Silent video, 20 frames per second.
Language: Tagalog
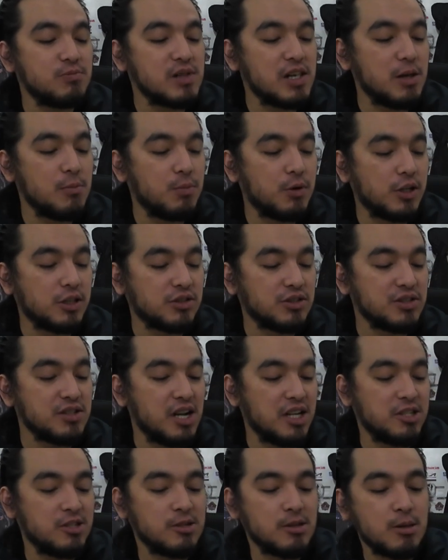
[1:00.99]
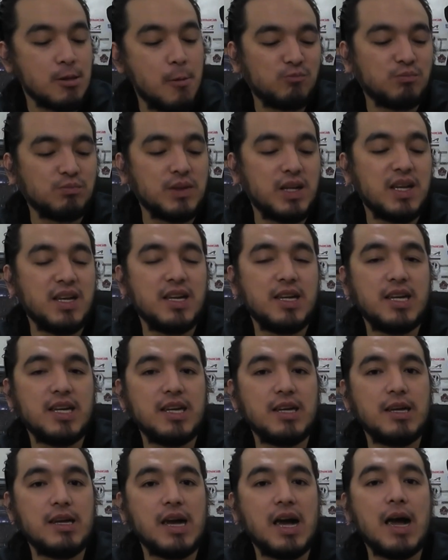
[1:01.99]
flavor guys. May
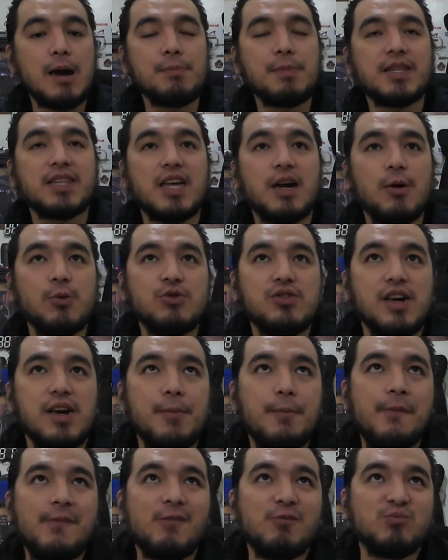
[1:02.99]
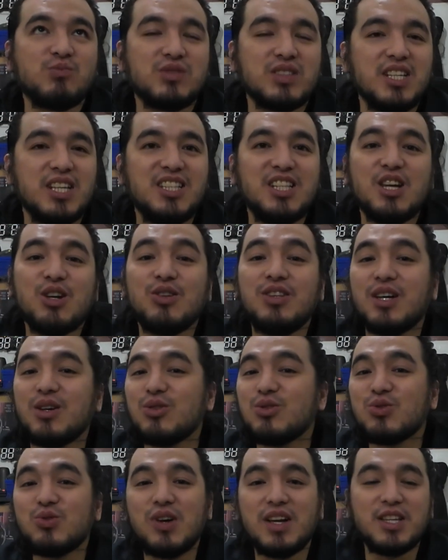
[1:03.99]
apat ako dyan. Hindi ko
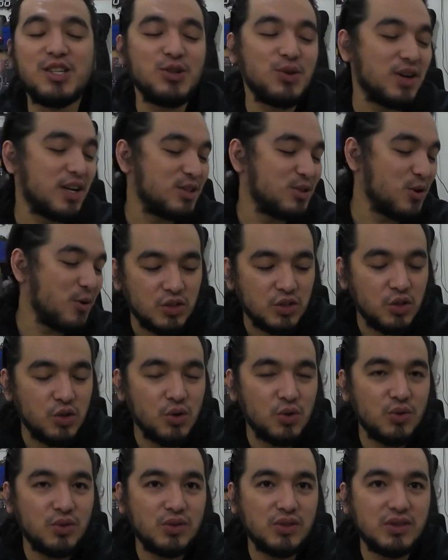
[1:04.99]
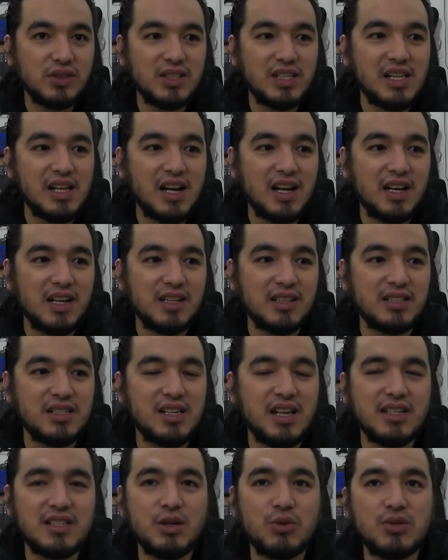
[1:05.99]
nagustuhan yung ano, yung uh,
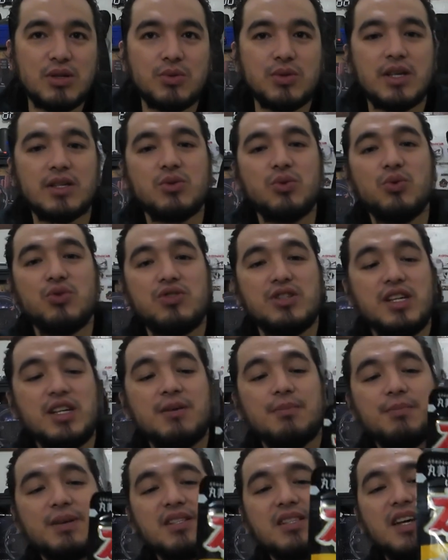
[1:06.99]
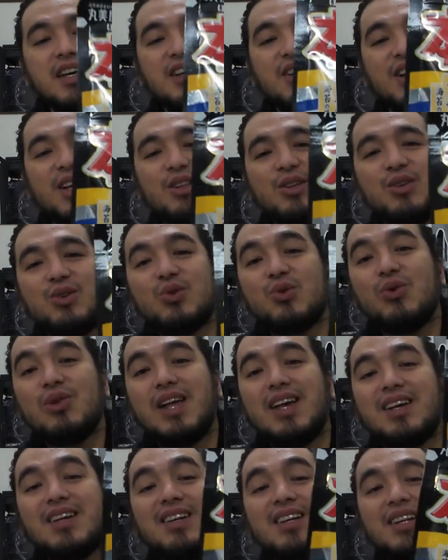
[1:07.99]
sinasawsaw sa sushi. Basta yung gano'n yung
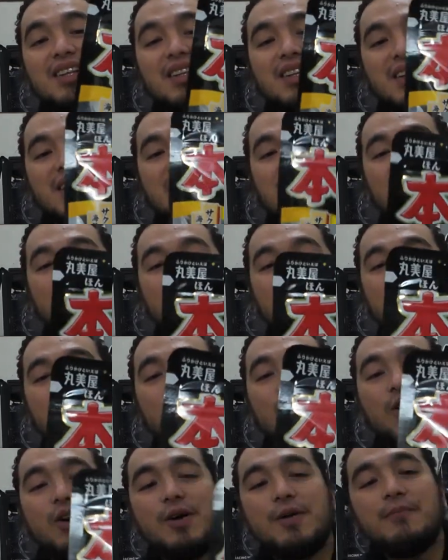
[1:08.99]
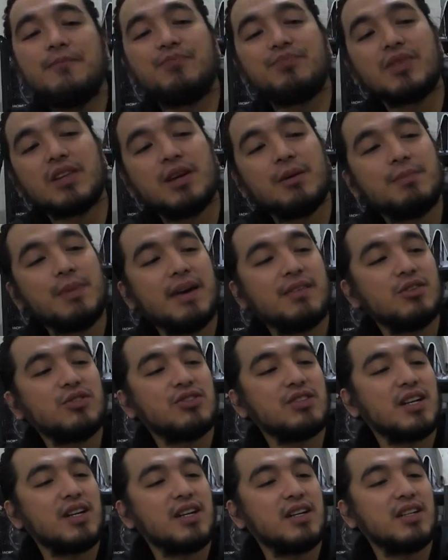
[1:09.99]
kulay green. Gan Ito, meron
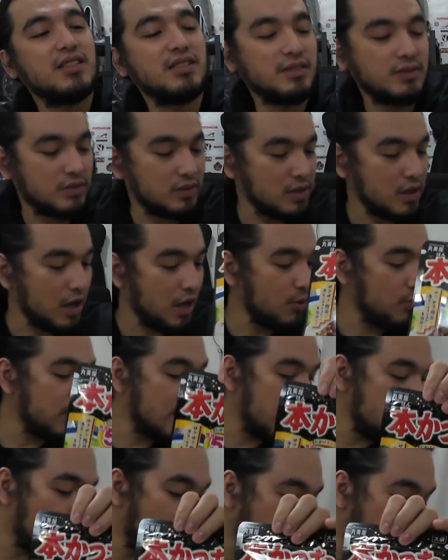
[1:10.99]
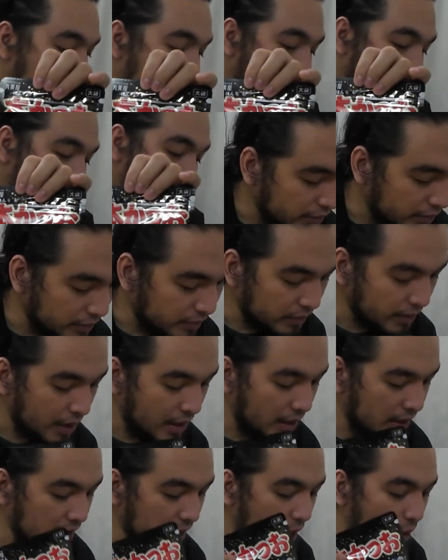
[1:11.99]
siyang ang flavor to.
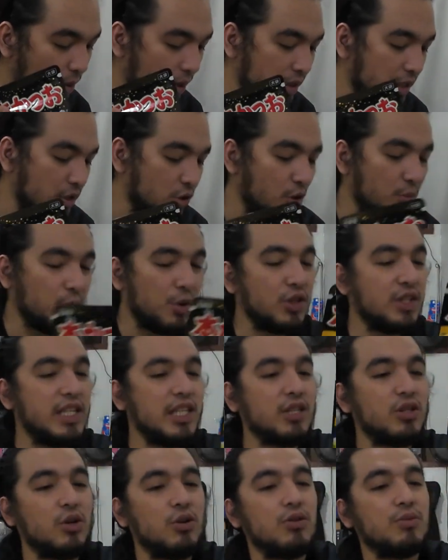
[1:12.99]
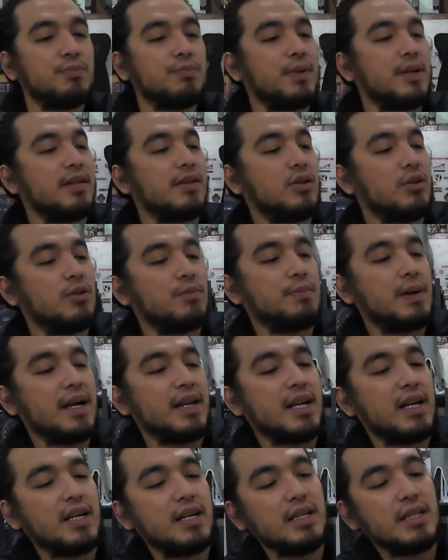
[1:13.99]
Ang tawag dito, bonito. Pero
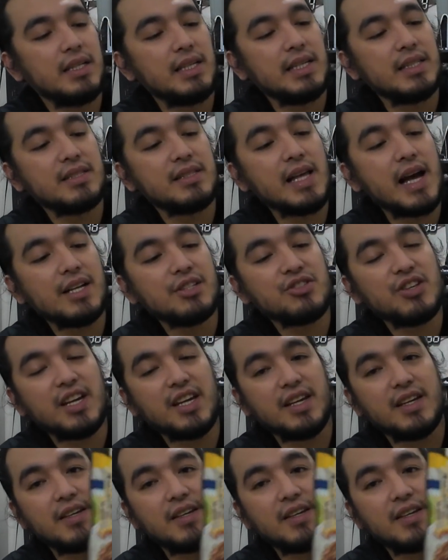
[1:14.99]
parang isda siya